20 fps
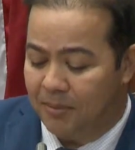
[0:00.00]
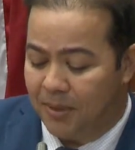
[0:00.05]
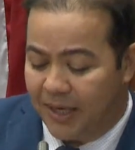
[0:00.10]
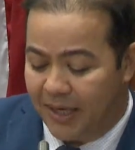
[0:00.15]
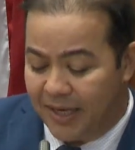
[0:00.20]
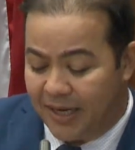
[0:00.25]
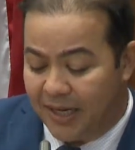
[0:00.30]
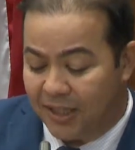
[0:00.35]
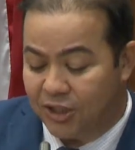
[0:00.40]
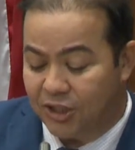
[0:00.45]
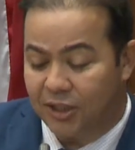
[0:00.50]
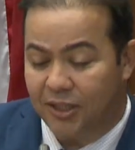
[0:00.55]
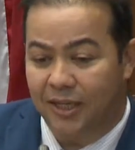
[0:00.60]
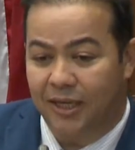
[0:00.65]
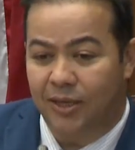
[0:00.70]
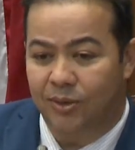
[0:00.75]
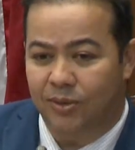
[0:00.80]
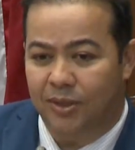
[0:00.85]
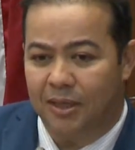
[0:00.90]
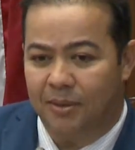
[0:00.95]
Minha
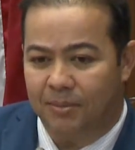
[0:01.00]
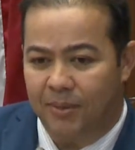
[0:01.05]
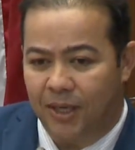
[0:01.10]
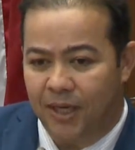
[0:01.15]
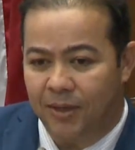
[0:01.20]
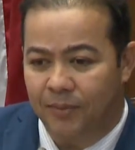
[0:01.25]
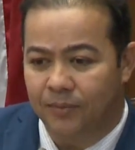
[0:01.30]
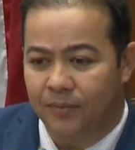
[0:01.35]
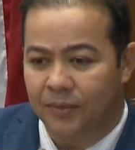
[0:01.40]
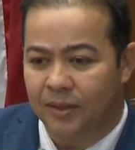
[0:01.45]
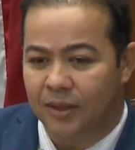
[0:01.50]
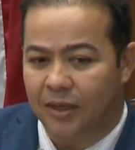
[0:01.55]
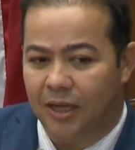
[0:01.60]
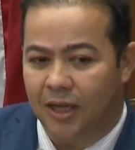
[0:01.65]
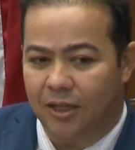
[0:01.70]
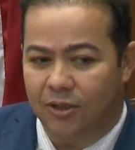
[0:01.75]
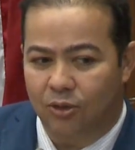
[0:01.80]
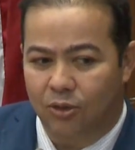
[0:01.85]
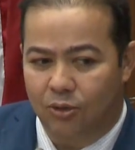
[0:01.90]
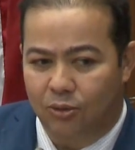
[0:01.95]
gratidão também
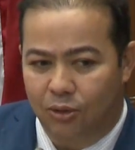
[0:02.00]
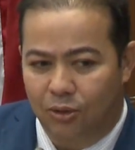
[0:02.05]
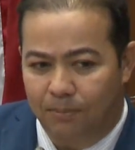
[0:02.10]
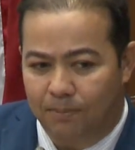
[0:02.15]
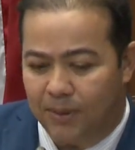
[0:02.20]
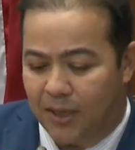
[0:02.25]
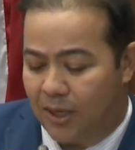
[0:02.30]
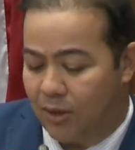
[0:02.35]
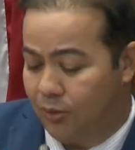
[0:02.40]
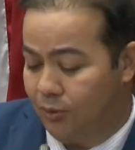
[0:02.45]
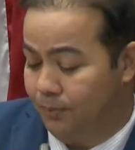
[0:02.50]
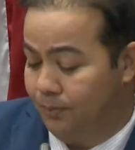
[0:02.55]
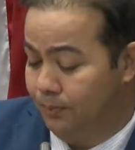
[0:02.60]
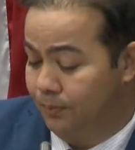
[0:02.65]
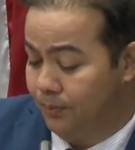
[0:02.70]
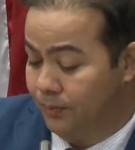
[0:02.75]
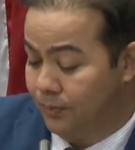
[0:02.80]
a Dr. Paulo.